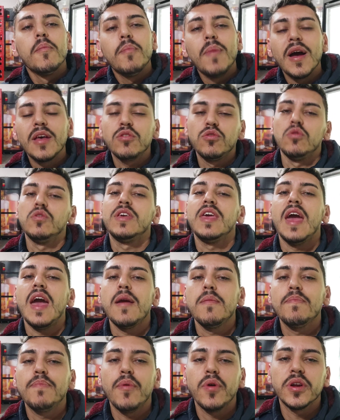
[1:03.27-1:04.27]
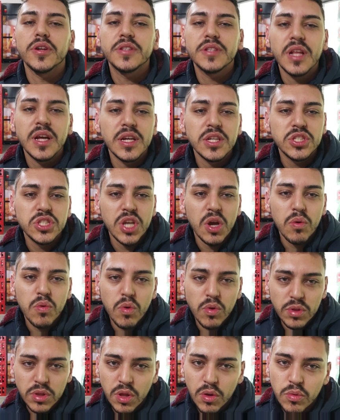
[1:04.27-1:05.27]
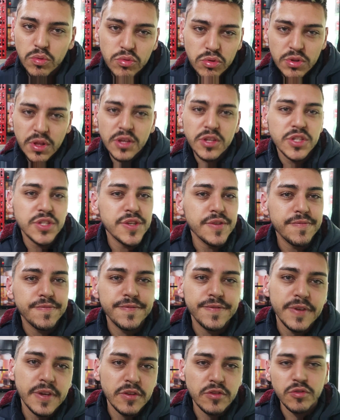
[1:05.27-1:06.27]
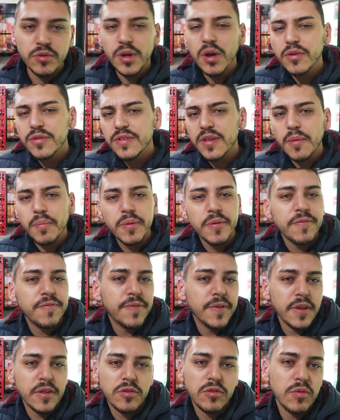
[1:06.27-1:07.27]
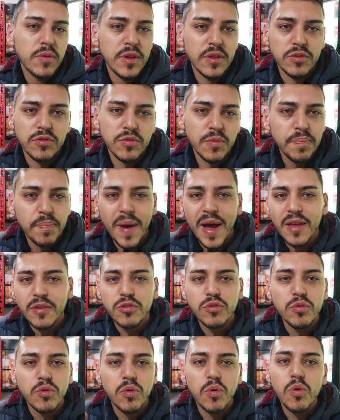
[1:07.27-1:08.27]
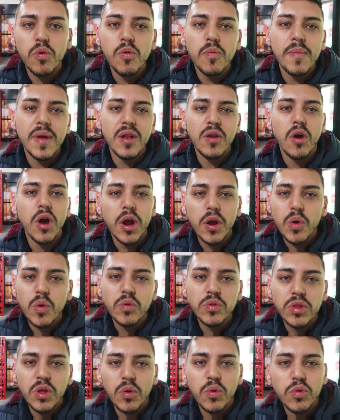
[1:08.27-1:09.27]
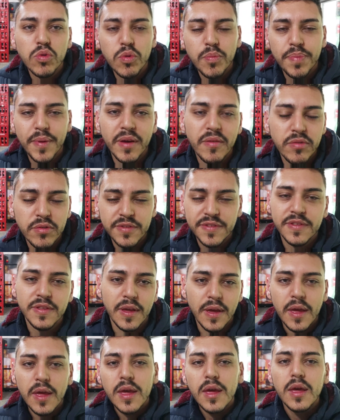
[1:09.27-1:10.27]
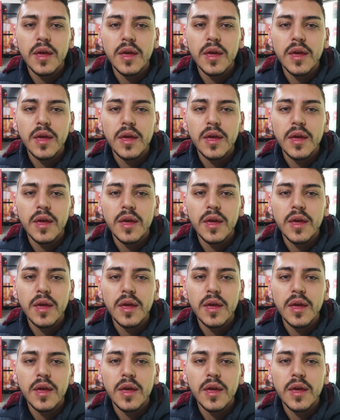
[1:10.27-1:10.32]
Mas o que é importante é o conteúdo deste vídeo. Eu sempre friso isso. Passo o melhor conteúdo para você.